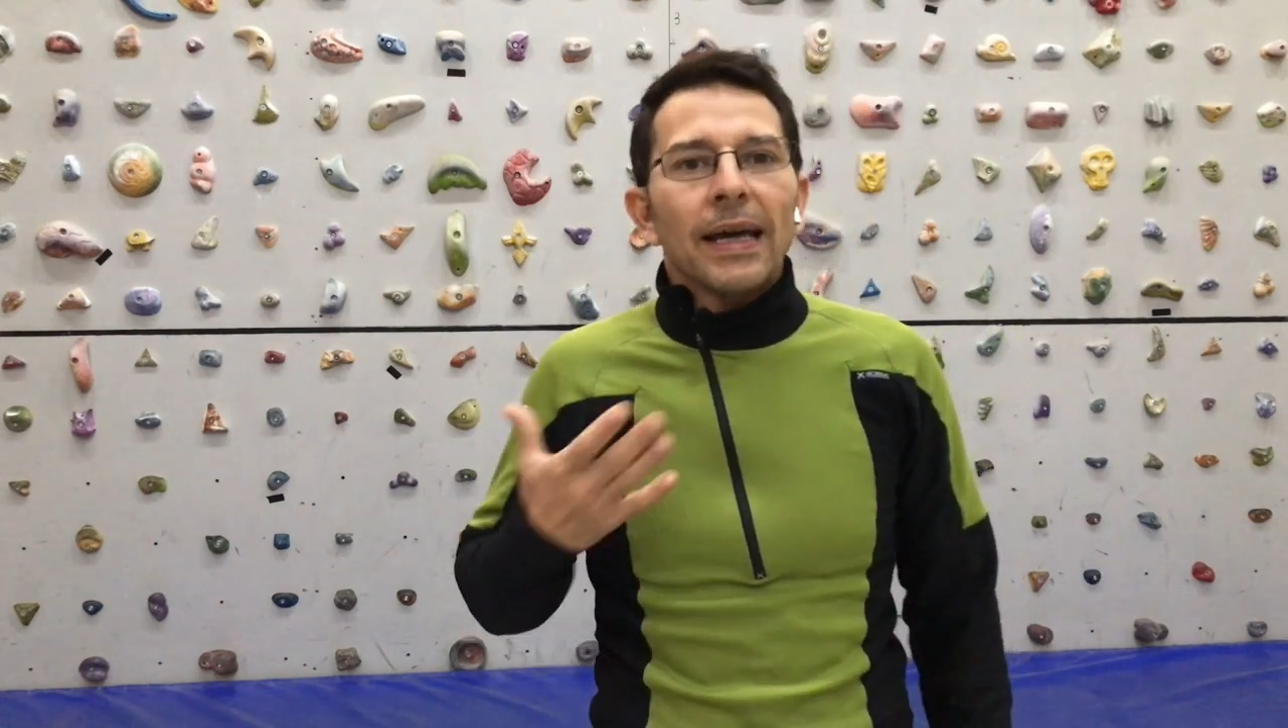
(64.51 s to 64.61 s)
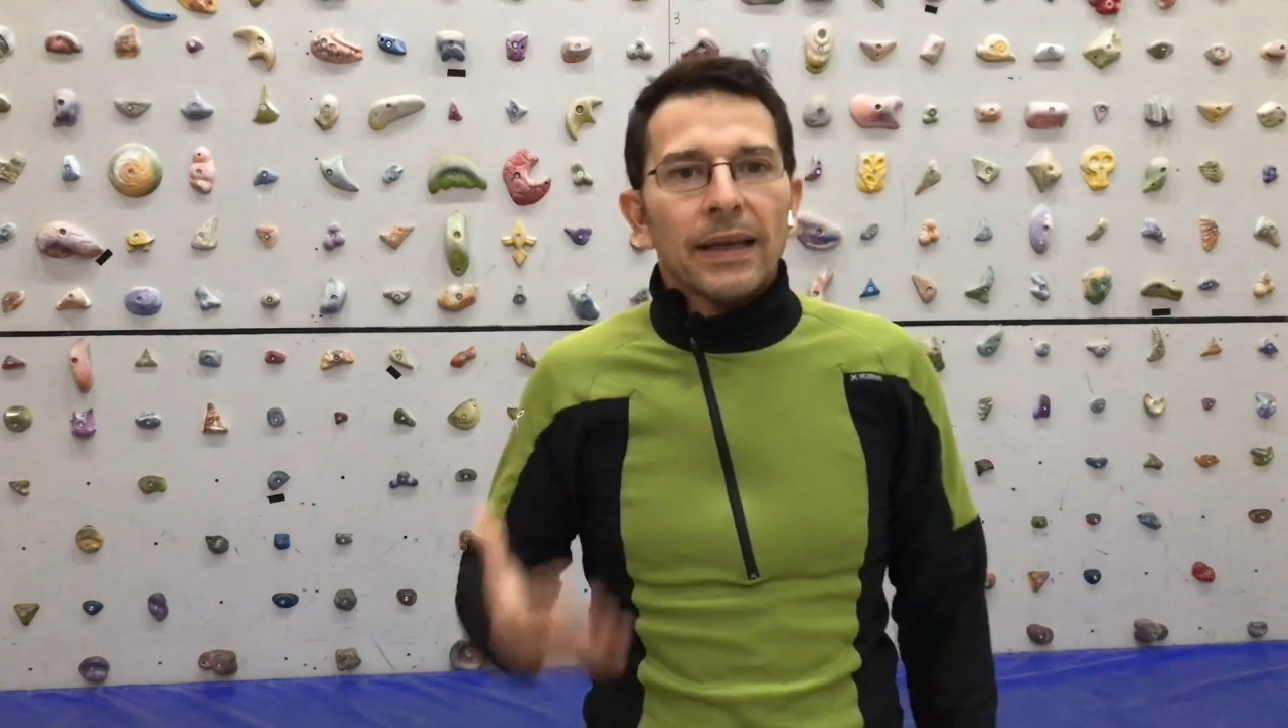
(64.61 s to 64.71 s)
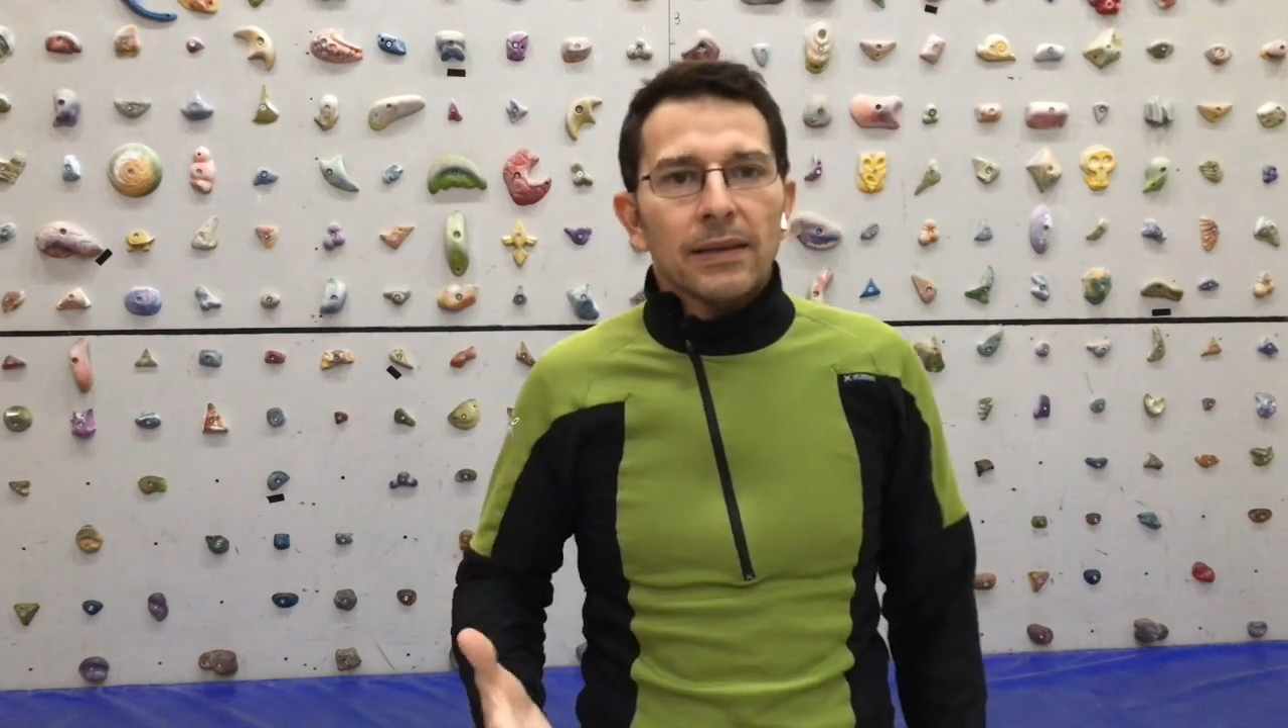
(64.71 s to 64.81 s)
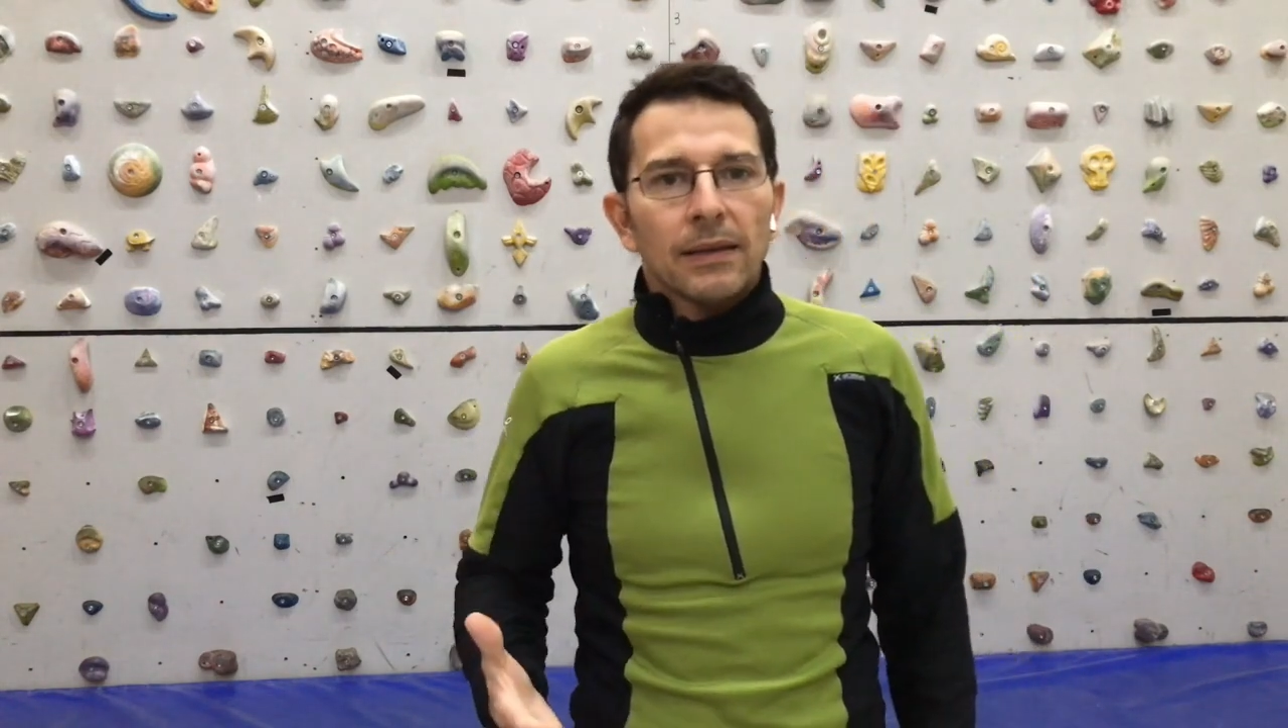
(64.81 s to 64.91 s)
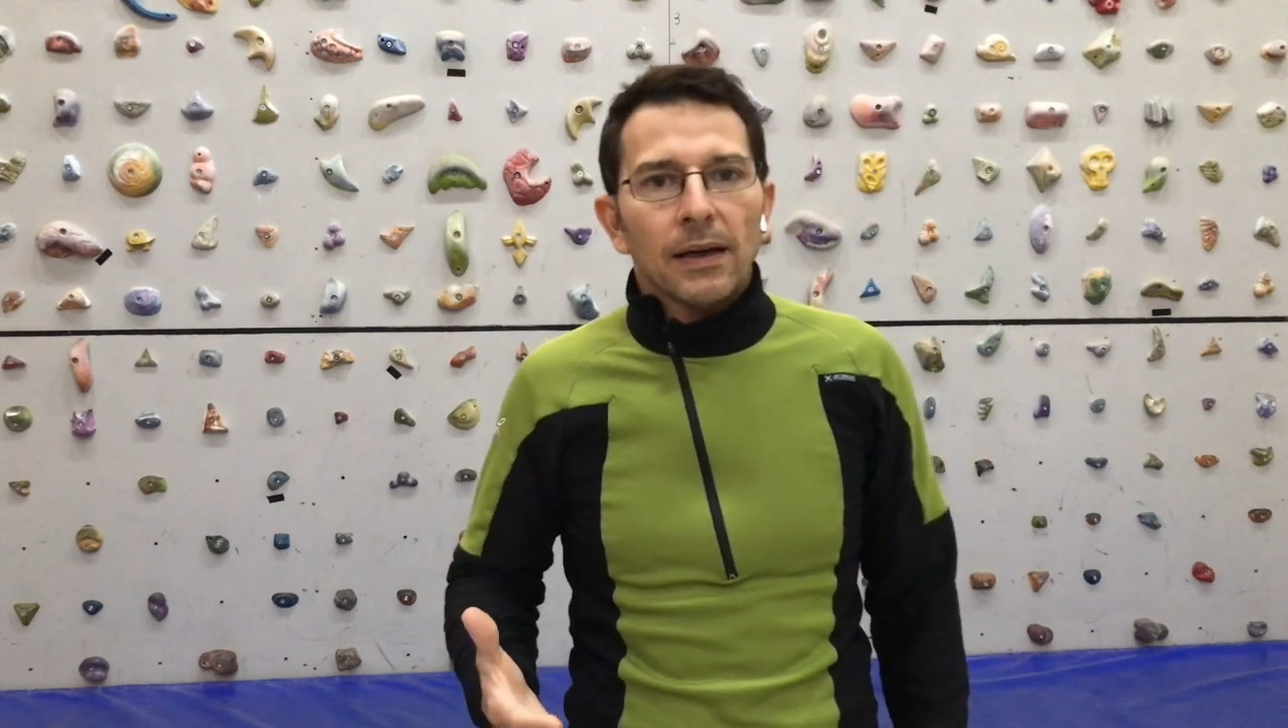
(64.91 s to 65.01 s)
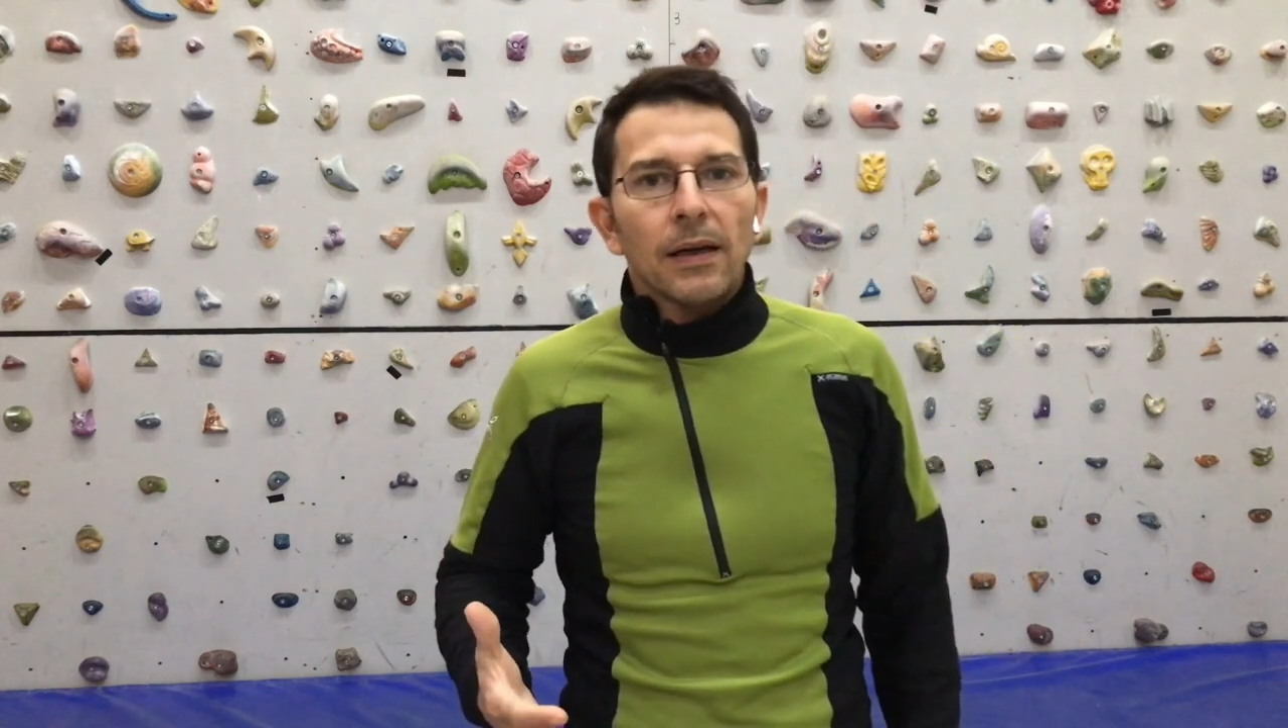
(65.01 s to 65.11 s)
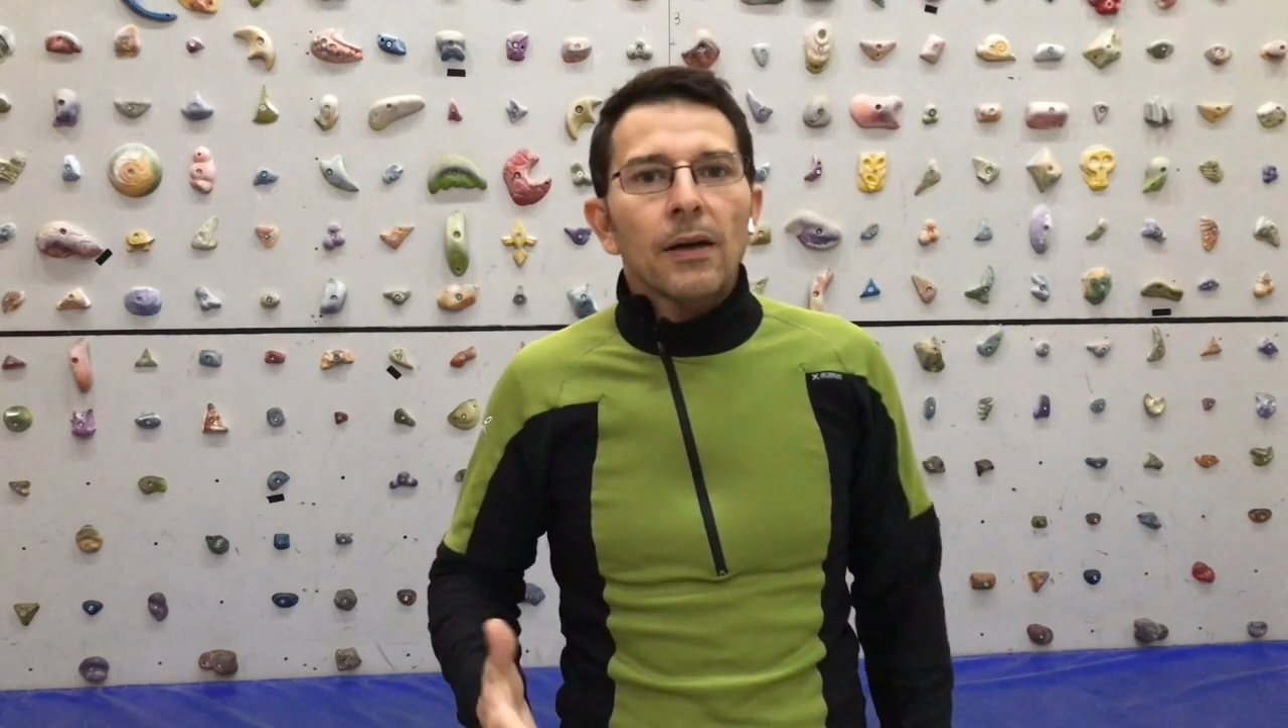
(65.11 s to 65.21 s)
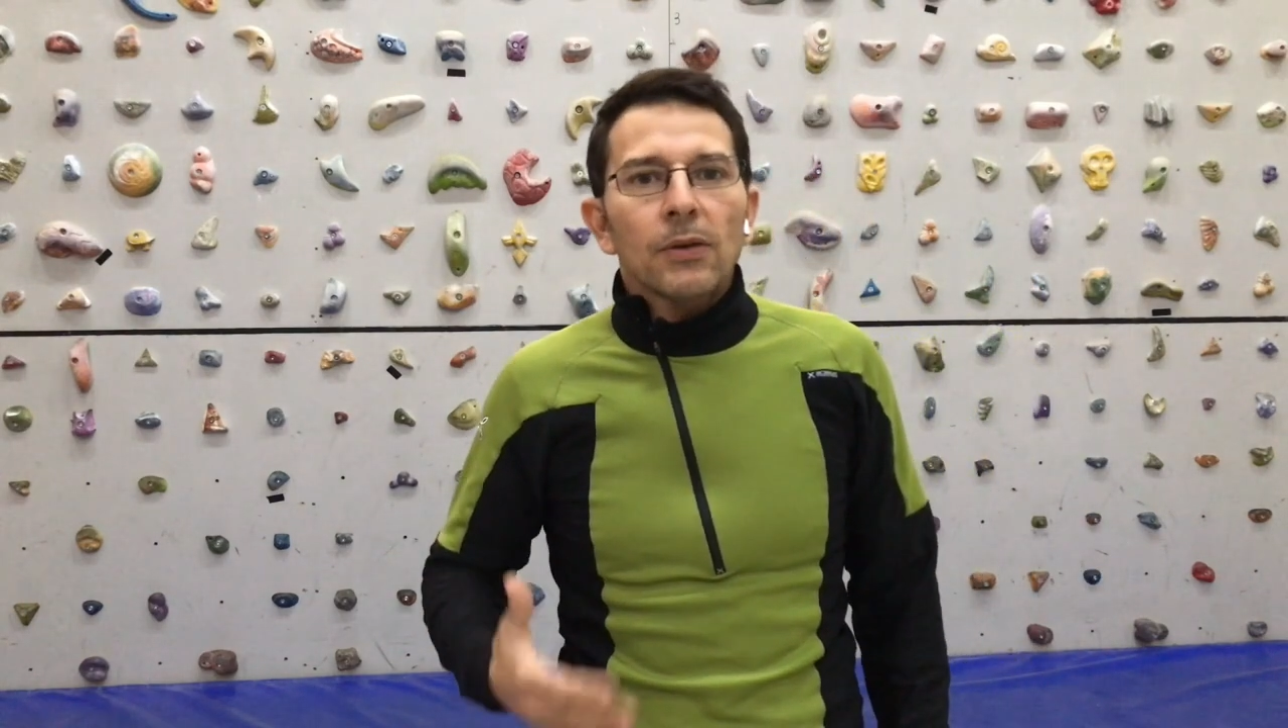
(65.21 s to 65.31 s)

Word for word: è retta.